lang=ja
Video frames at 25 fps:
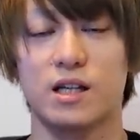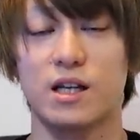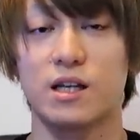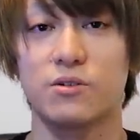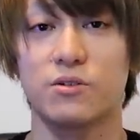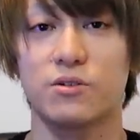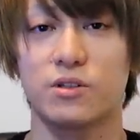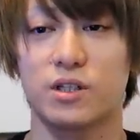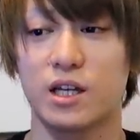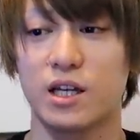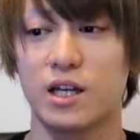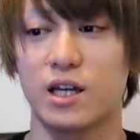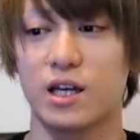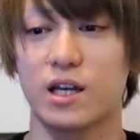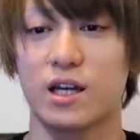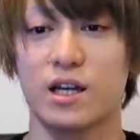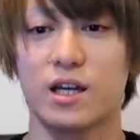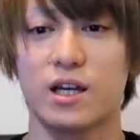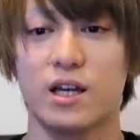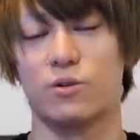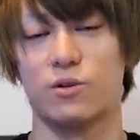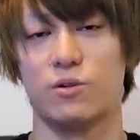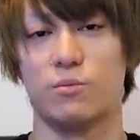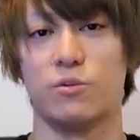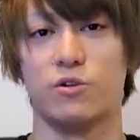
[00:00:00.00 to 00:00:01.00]
なので、
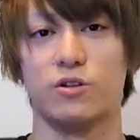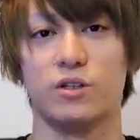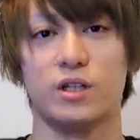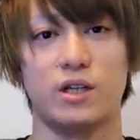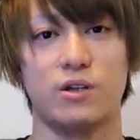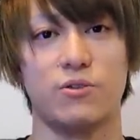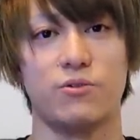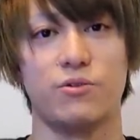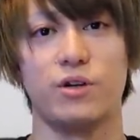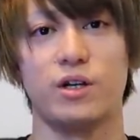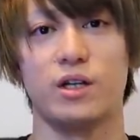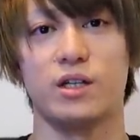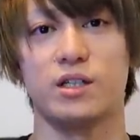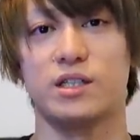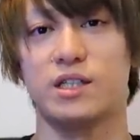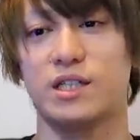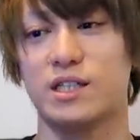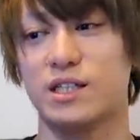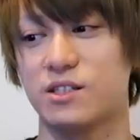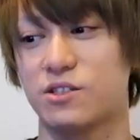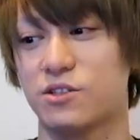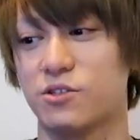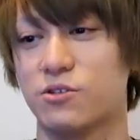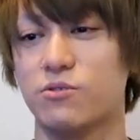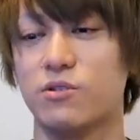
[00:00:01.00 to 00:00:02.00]
この
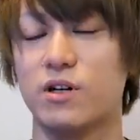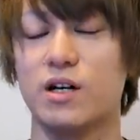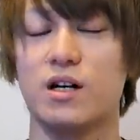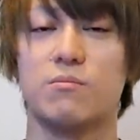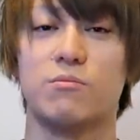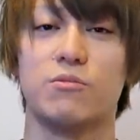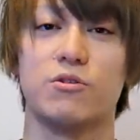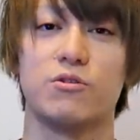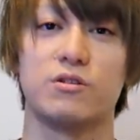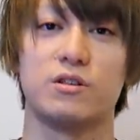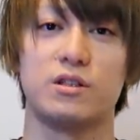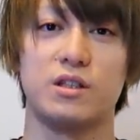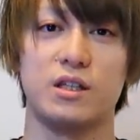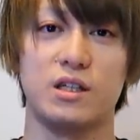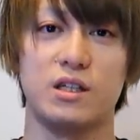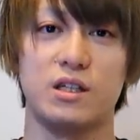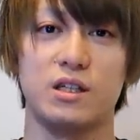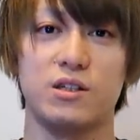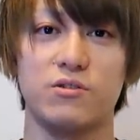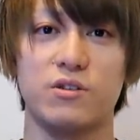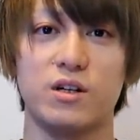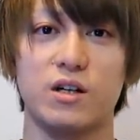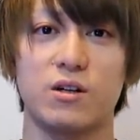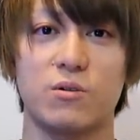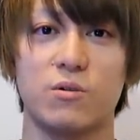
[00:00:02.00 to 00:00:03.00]
モダンフェアシーズンは僕的
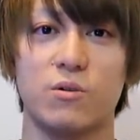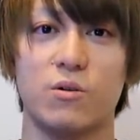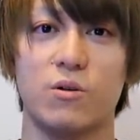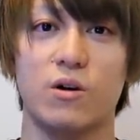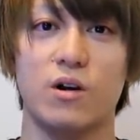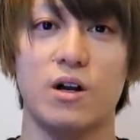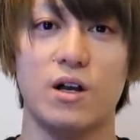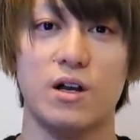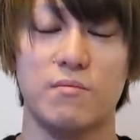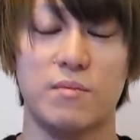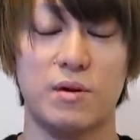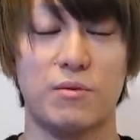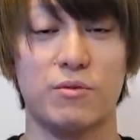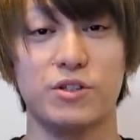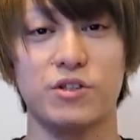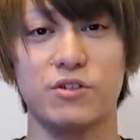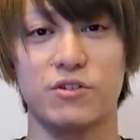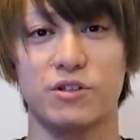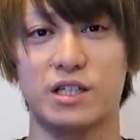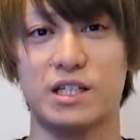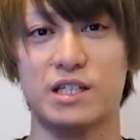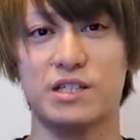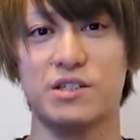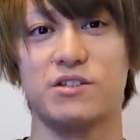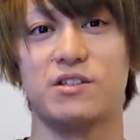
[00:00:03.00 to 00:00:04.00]
にはこう、まあもち
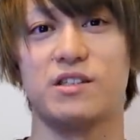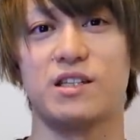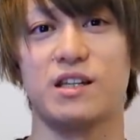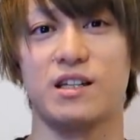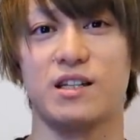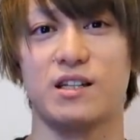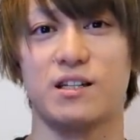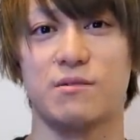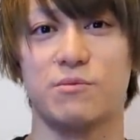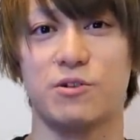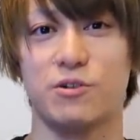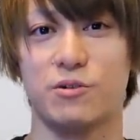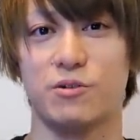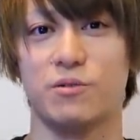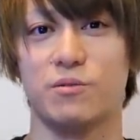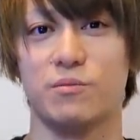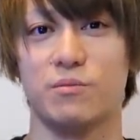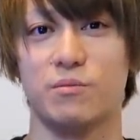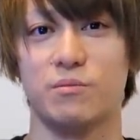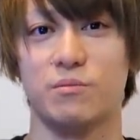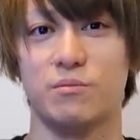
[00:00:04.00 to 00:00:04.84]
ろん技術的なもん、